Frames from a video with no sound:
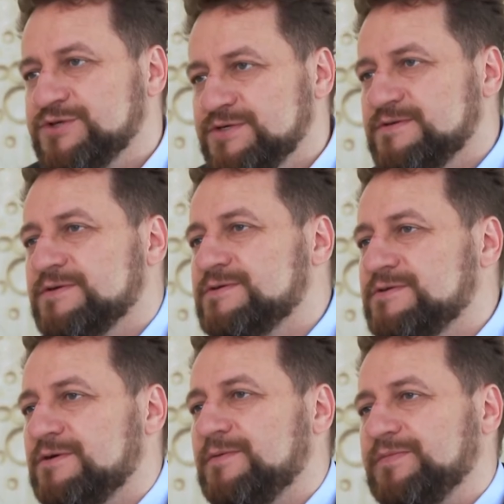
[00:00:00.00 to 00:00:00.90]
często jest
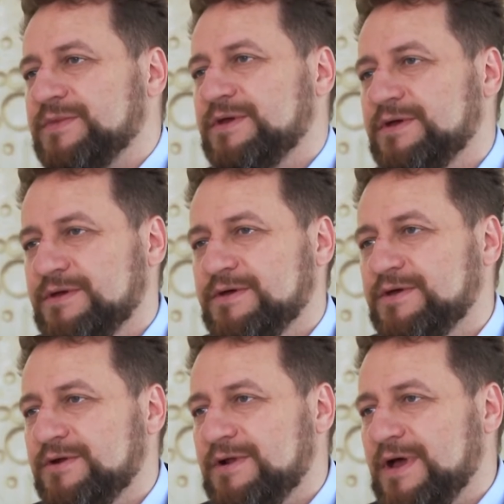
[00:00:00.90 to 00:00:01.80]
to
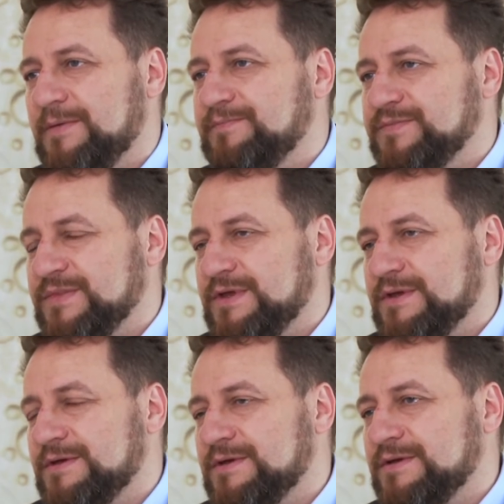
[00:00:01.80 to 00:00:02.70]
e, rola
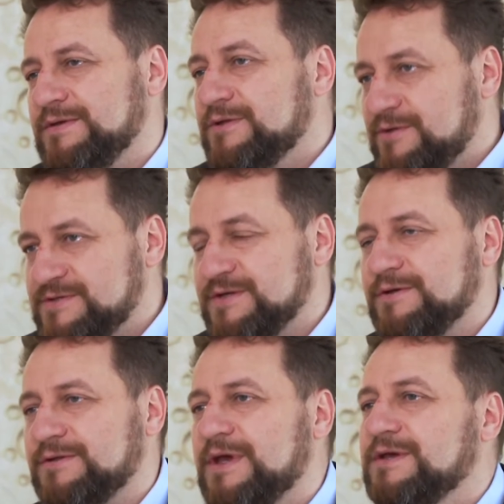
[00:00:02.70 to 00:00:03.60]
E,
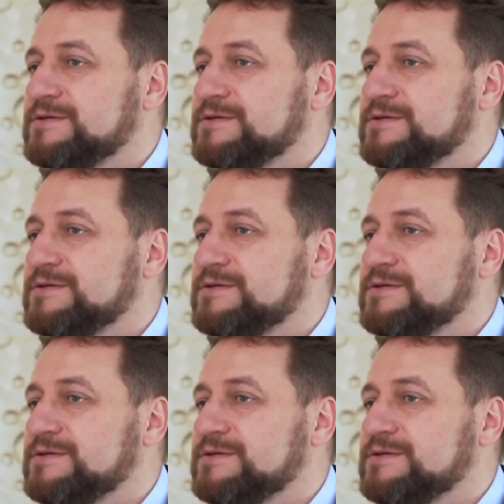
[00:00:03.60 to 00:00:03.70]
niedoceniona.